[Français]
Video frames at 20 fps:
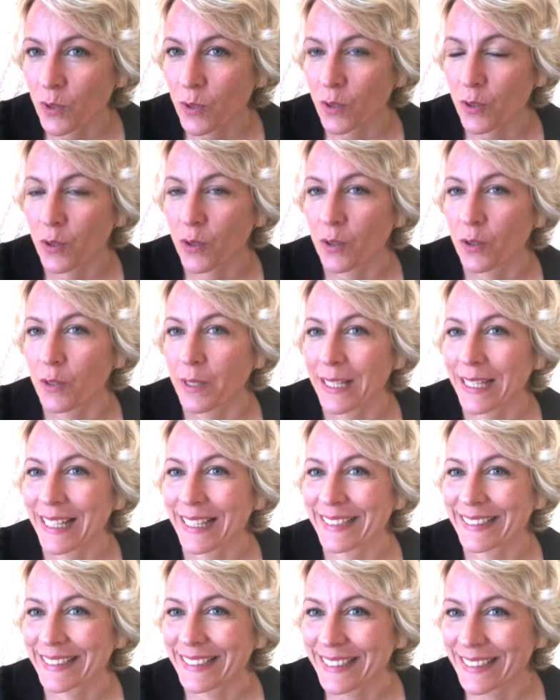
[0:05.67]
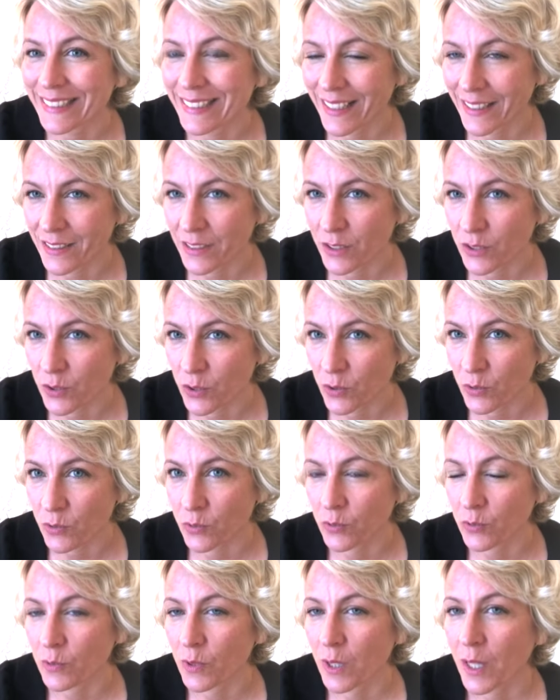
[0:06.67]
euh, et la
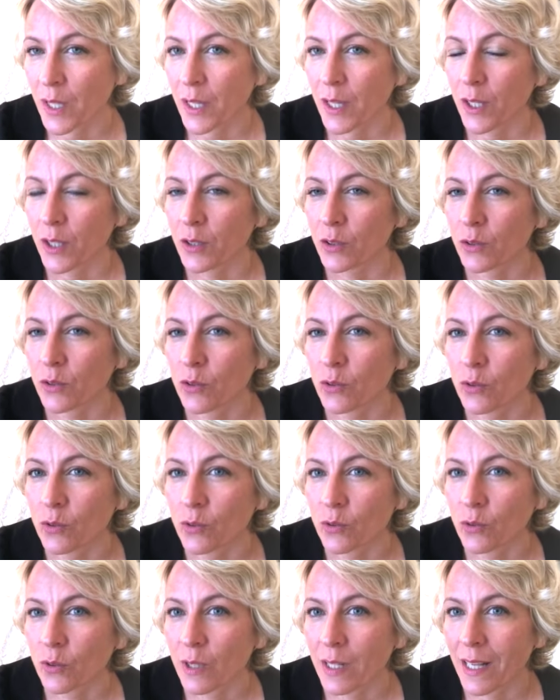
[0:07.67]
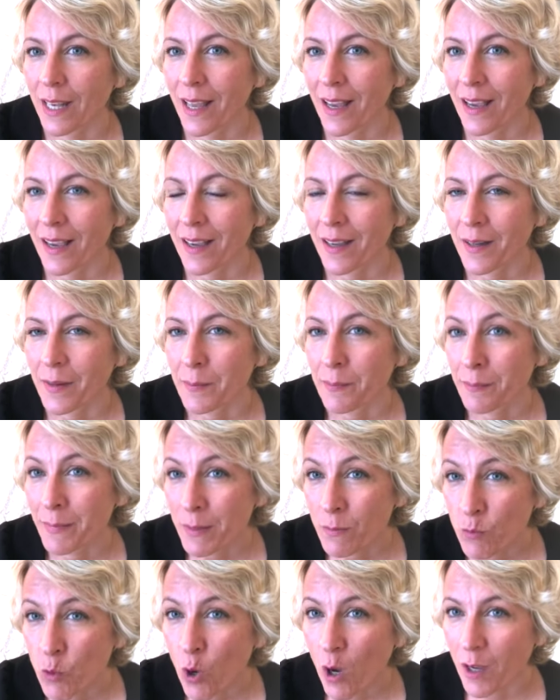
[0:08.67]
distinction de la
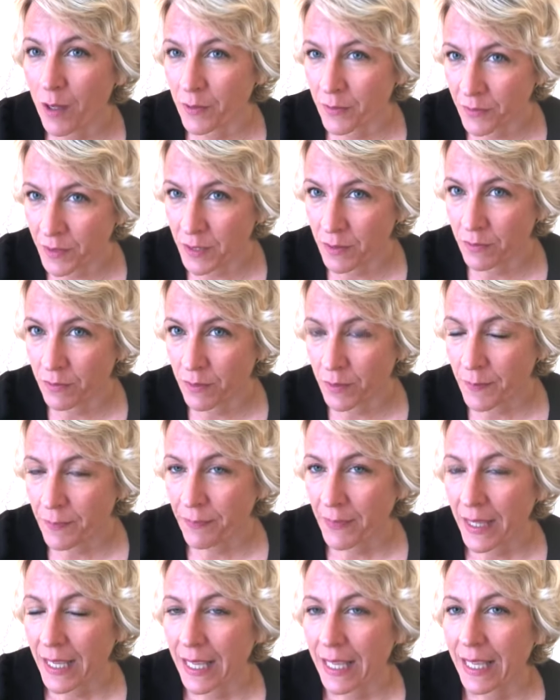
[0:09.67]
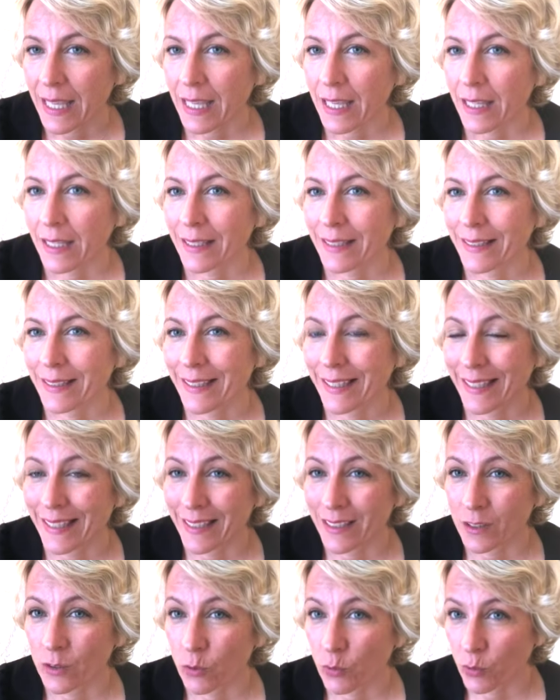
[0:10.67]
mémoire vive
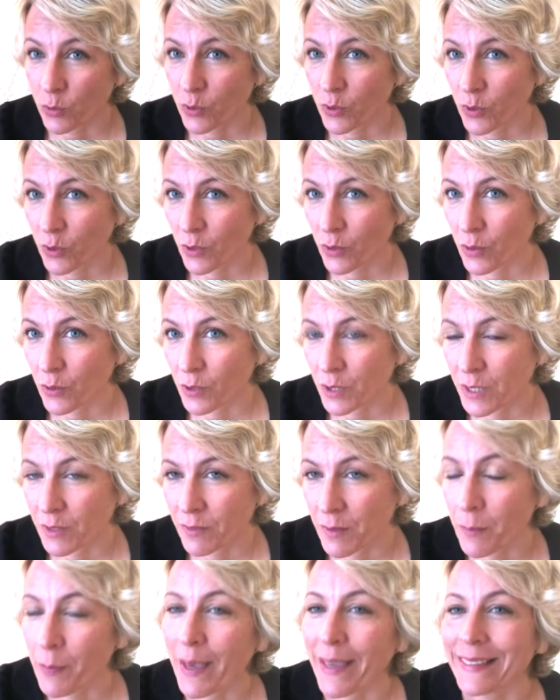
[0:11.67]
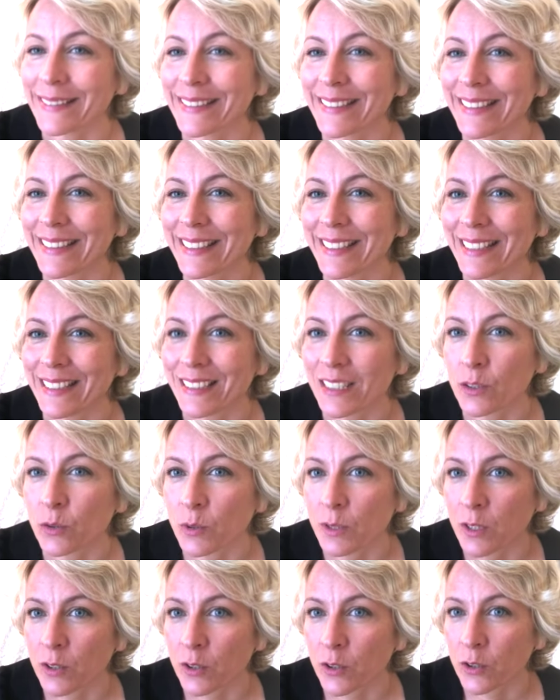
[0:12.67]
qui est donc euh, qui fait partie, qui est
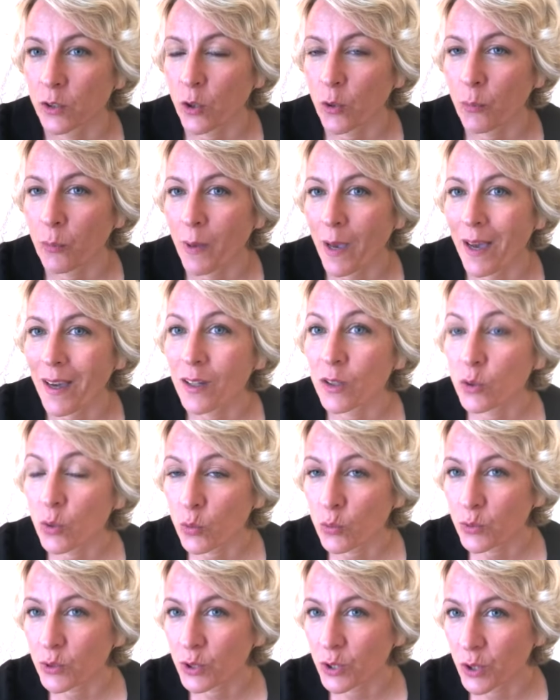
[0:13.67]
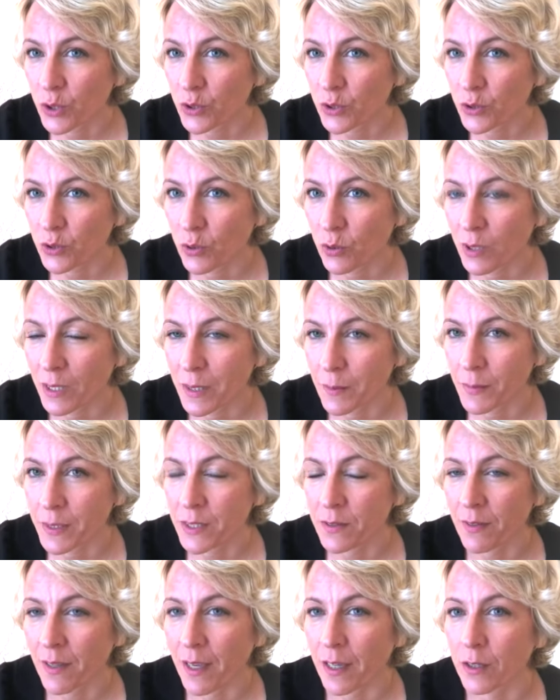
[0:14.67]
située dans notre part consciente, donc
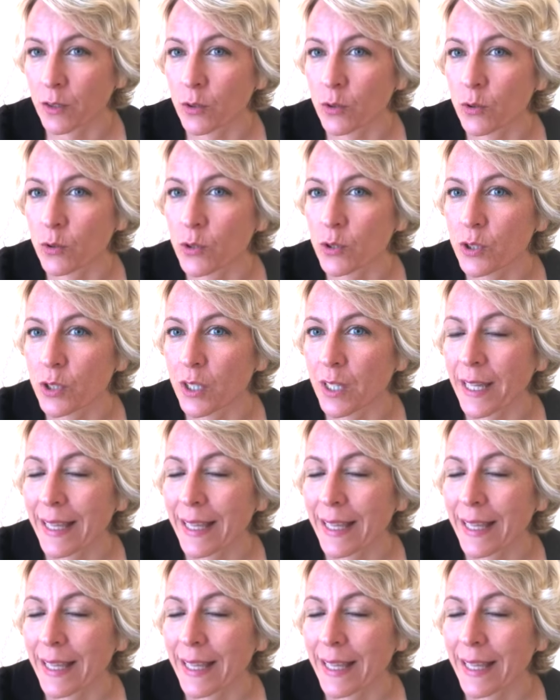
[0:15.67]
l'hémisphère gauche,